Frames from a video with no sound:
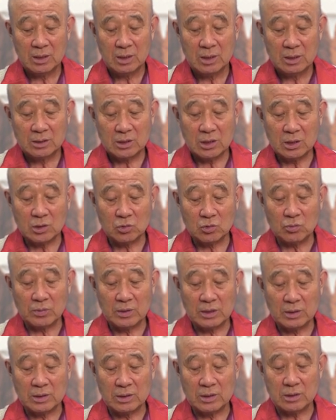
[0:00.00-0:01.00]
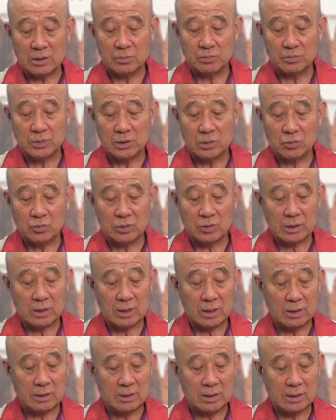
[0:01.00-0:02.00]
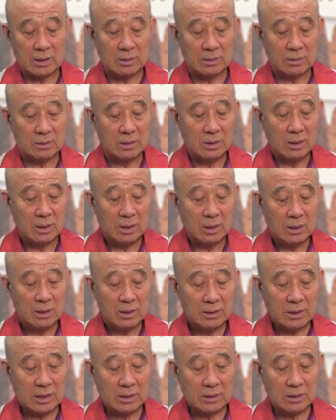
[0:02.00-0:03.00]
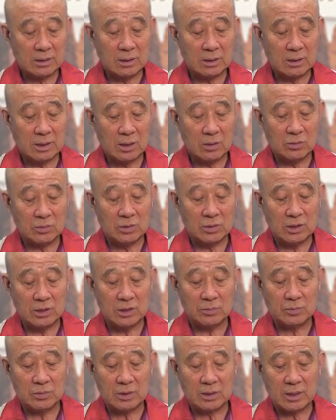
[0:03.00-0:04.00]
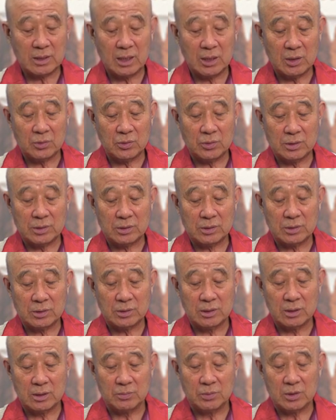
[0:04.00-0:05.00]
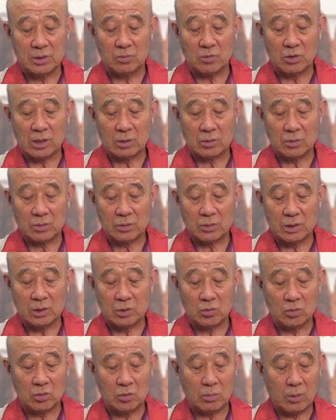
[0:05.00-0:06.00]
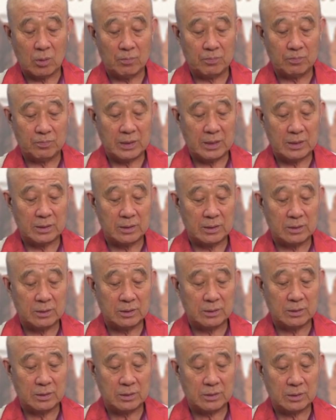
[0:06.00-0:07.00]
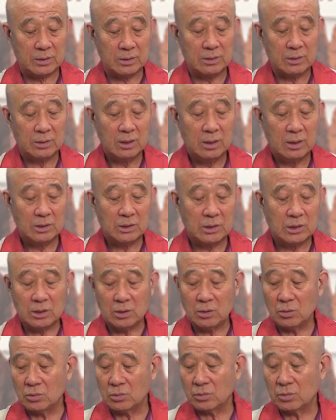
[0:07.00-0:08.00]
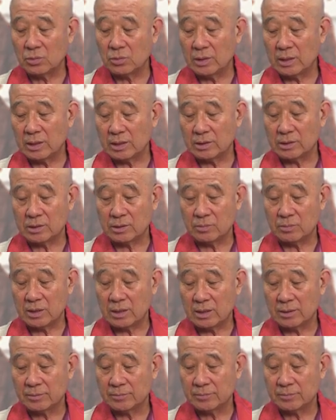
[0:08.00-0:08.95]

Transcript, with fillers: 1902년 비구가 되겠다는 작정을 하고 이집트 카이로에서 여비를 모았고 인도 범베이를 거쳐서 실론으로 향했습니다.